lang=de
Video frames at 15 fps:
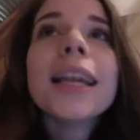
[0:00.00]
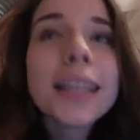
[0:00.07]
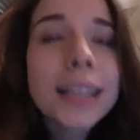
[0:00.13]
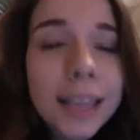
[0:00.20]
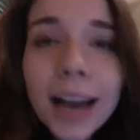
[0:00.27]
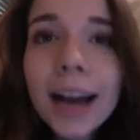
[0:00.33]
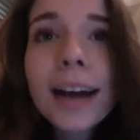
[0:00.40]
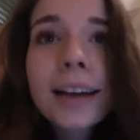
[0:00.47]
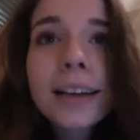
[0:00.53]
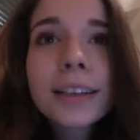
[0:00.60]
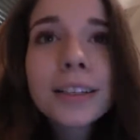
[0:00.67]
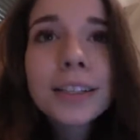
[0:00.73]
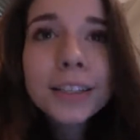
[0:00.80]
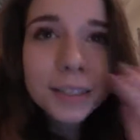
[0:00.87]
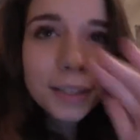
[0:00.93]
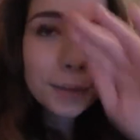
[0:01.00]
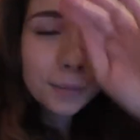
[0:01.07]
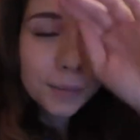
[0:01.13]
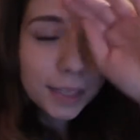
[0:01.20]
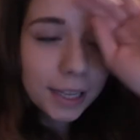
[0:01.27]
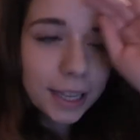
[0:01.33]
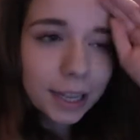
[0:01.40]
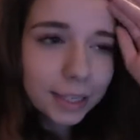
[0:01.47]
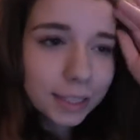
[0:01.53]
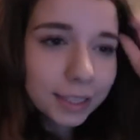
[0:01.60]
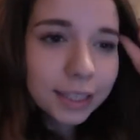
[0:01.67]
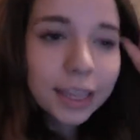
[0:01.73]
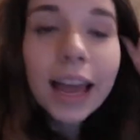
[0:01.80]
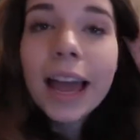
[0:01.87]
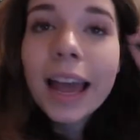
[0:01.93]
Ja, es gibt jetzt
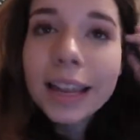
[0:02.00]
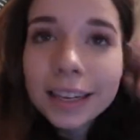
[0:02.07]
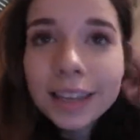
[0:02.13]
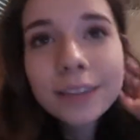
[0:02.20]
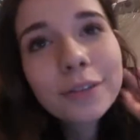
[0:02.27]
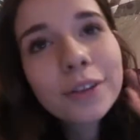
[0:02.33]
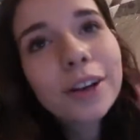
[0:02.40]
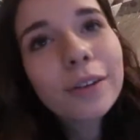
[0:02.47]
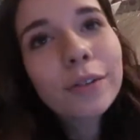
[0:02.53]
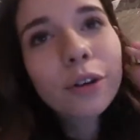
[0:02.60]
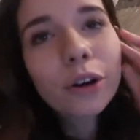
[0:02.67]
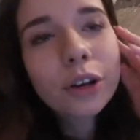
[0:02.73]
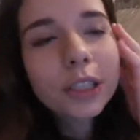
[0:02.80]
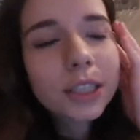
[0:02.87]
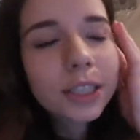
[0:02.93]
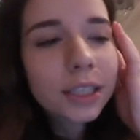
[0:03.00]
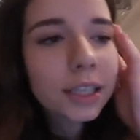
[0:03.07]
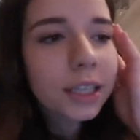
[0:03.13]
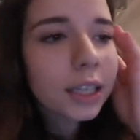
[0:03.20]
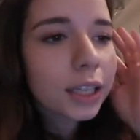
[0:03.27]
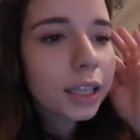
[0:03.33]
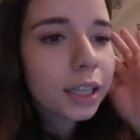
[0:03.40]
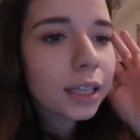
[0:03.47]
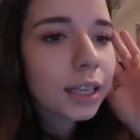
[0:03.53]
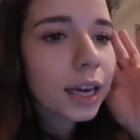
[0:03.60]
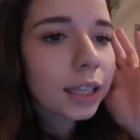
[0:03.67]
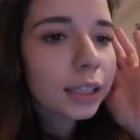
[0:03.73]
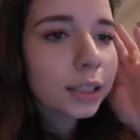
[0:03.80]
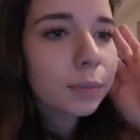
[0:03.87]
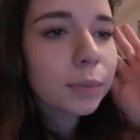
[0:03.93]
endlich wieder Vlogs. Ich
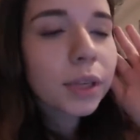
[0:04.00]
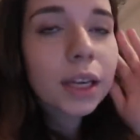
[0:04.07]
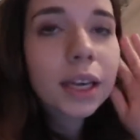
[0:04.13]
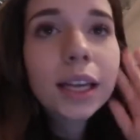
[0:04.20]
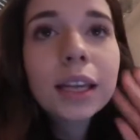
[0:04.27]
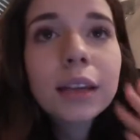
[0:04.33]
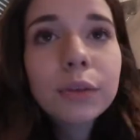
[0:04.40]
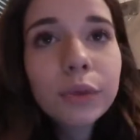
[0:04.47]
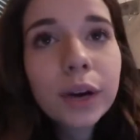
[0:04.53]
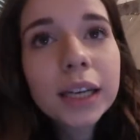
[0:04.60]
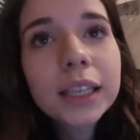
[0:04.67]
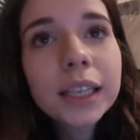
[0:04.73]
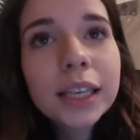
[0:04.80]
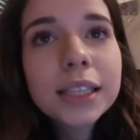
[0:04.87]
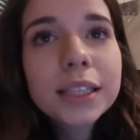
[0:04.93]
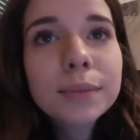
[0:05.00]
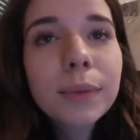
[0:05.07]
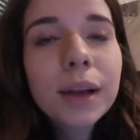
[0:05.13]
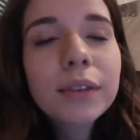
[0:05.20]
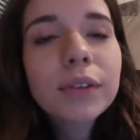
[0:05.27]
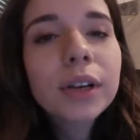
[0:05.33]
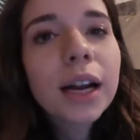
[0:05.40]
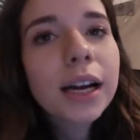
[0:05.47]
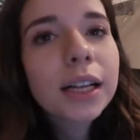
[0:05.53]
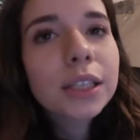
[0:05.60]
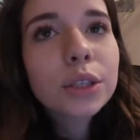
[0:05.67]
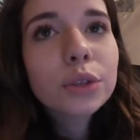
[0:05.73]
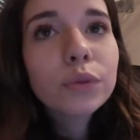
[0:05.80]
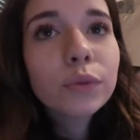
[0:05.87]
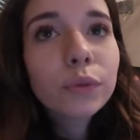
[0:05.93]
dachte mir, ich fange jetzt mal wieder an
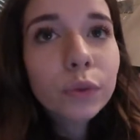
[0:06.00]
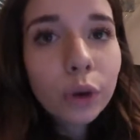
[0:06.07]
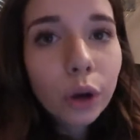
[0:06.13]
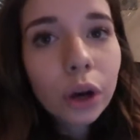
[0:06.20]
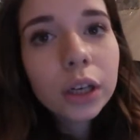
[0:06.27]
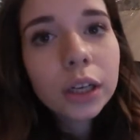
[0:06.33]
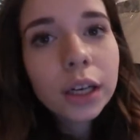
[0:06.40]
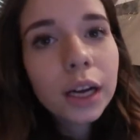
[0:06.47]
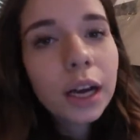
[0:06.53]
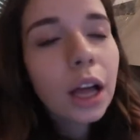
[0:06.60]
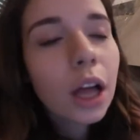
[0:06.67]
zu vloggen.